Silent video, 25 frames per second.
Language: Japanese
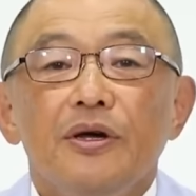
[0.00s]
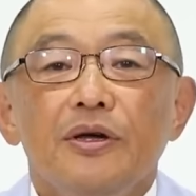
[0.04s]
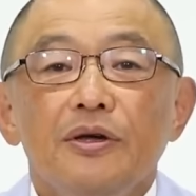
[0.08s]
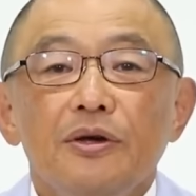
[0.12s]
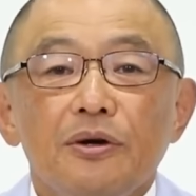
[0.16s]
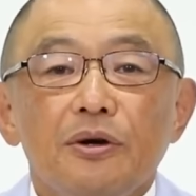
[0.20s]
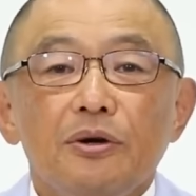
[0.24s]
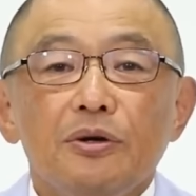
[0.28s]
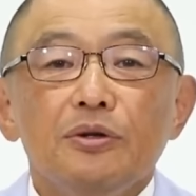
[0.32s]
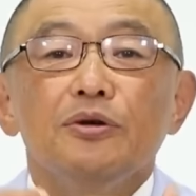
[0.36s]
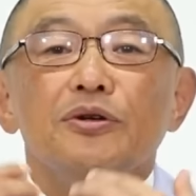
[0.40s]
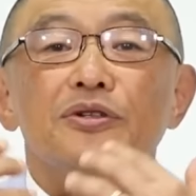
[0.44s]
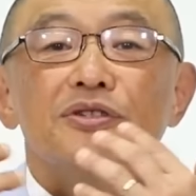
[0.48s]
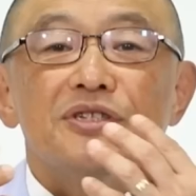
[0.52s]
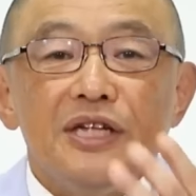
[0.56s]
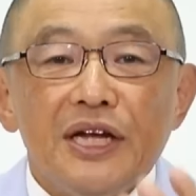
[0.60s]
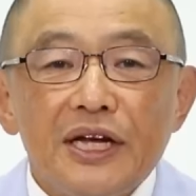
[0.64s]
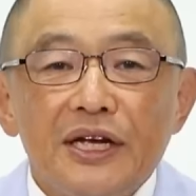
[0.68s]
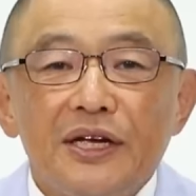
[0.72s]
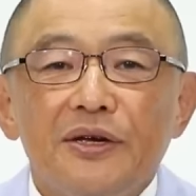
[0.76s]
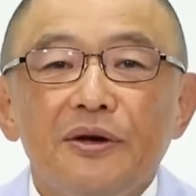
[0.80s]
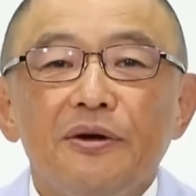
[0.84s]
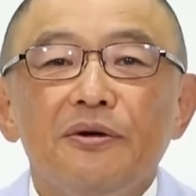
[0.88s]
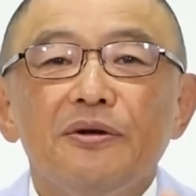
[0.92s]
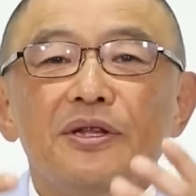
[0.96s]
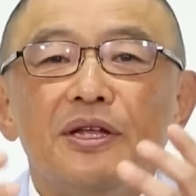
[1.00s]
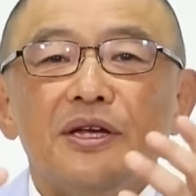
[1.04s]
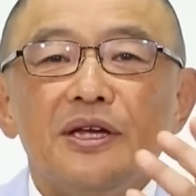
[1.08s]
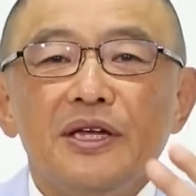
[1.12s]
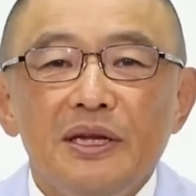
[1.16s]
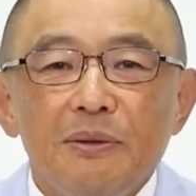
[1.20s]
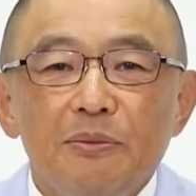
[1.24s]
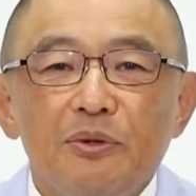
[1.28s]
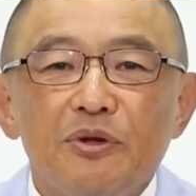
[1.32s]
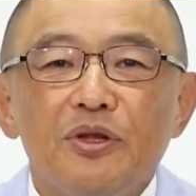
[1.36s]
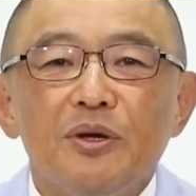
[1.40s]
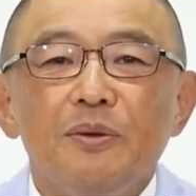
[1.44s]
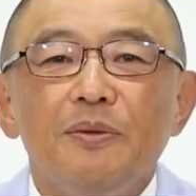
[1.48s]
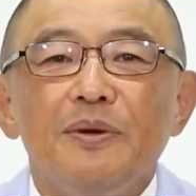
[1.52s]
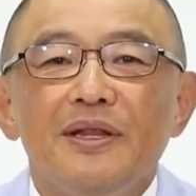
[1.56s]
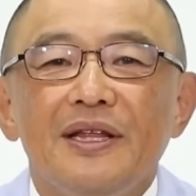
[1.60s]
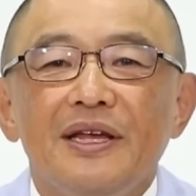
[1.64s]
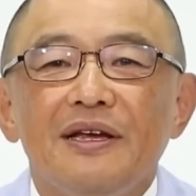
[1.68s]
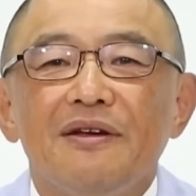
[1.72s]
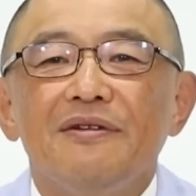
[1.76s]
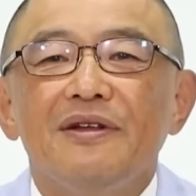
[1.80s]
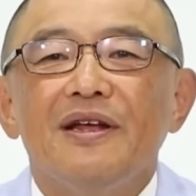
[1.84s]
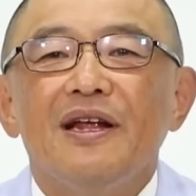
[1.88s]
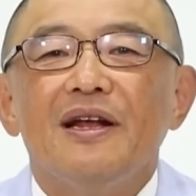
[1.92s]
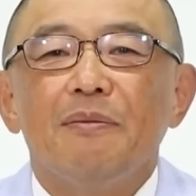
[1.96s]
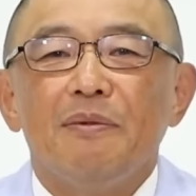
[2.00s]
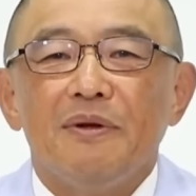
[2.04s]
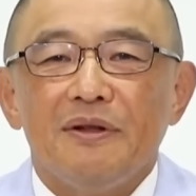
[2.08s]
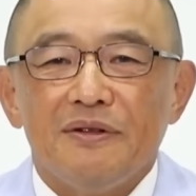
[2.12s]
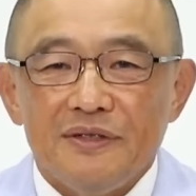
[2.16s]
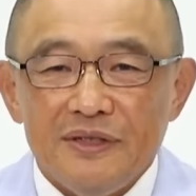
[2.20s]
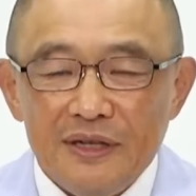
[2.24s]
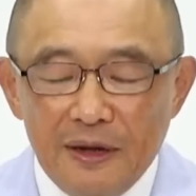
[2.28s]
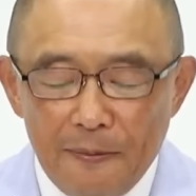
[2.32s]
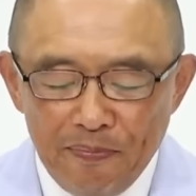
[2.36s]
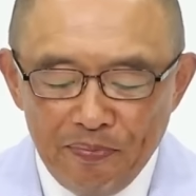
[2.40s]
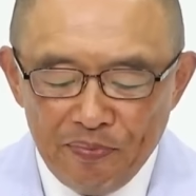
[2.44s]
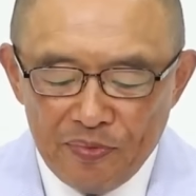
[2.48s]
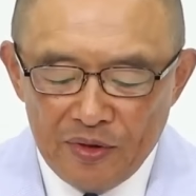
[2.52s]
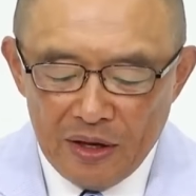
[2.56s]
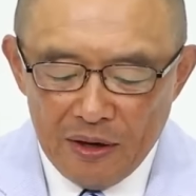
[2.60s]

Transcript: いうことを積極的に求めていくならばですね